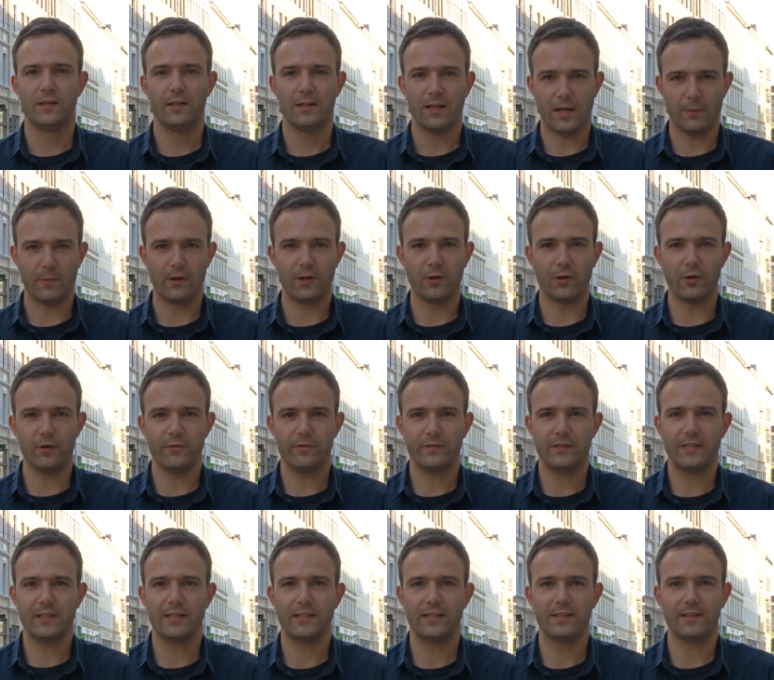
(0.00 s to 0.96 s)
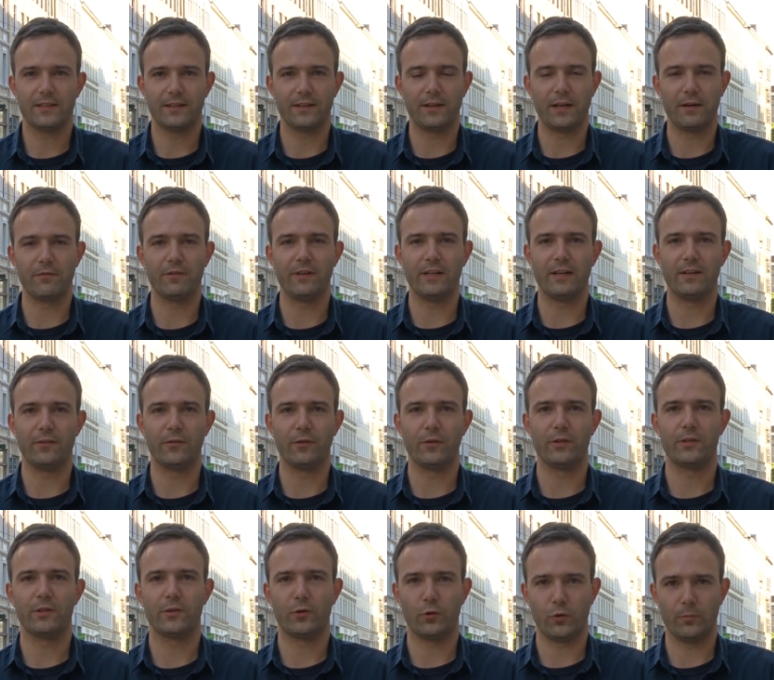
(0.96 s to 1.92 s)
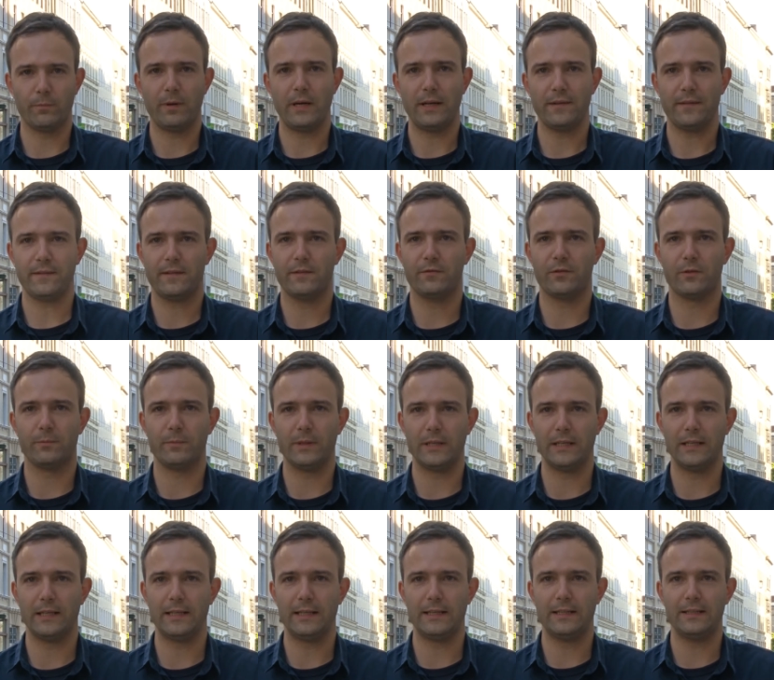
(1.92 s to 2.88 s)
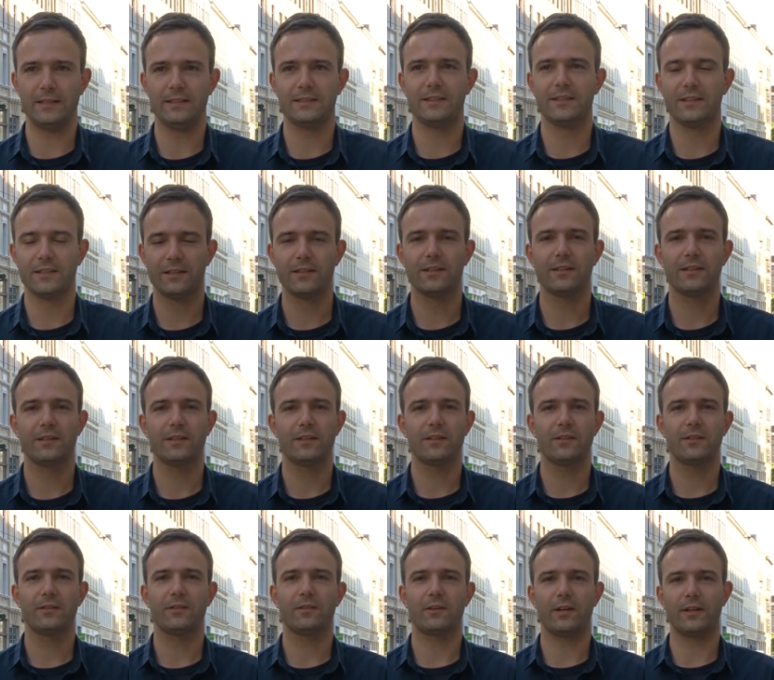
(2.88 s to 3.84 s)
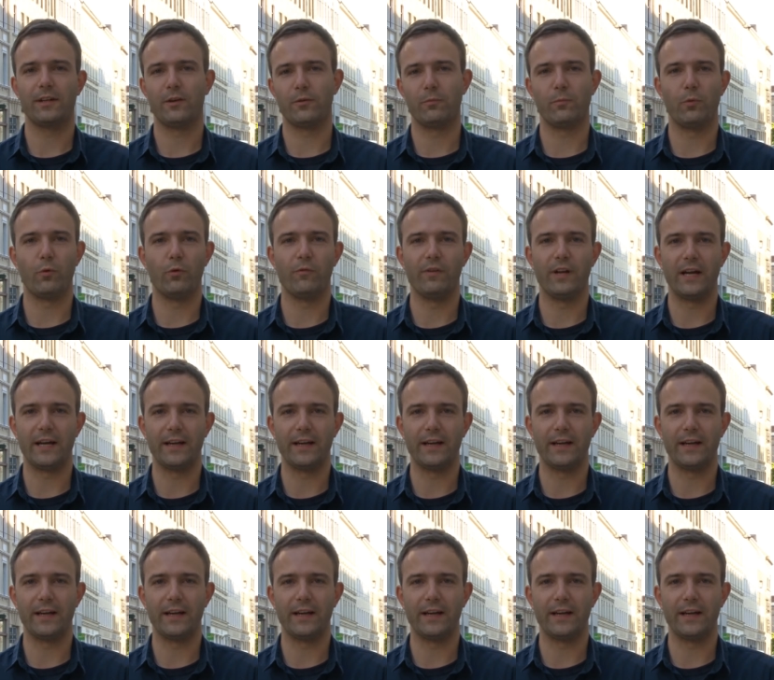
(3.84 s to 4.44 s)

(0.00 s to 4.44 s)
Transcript: Kamera läuft, dann darf ich also. Ton passt vom Pegel her, hat ja ein Profi